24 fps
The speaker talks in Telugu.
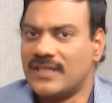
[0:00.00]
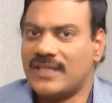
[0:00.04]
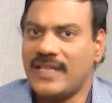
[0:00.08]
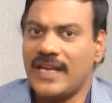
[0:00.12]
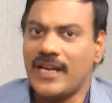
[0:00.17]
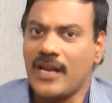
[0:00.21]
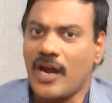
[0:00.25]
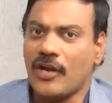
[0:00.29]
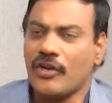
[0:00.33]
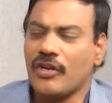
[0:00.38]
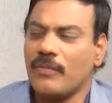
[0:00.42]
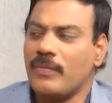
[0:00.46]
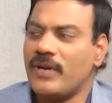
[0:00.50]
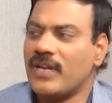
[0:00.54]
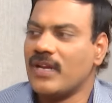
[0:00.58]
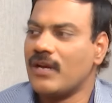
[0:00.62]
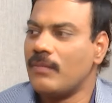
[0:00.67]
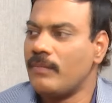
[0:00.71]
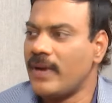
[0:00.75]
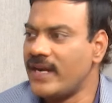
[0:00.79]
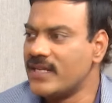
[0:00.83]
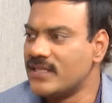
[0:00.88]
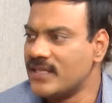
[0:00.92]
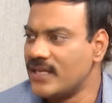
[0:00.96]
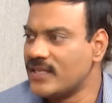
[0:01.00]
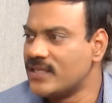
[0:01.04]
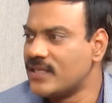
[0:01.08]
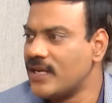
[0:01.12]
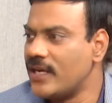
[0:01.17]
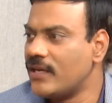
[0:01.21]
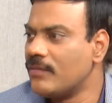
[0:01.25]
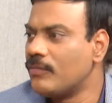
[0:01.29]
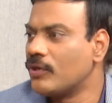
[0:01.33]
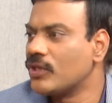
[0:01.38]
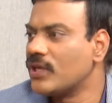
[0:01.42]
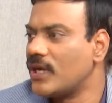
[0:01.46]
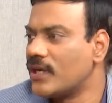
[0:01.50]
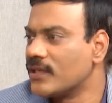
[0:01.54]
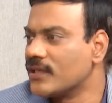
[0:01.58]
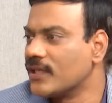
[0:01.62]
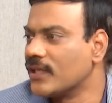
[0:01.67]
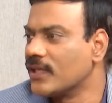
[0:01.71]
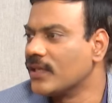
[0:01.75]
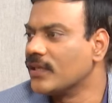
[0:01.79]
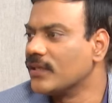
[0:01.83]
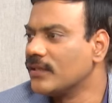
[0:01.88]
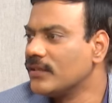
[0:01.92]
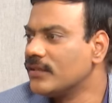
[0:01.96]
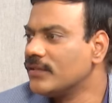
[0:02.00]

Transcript: దెన్ ఆటోమేటిక్గా మైండ్ సెర్చ్ చేయడం మొదలెడుతుంది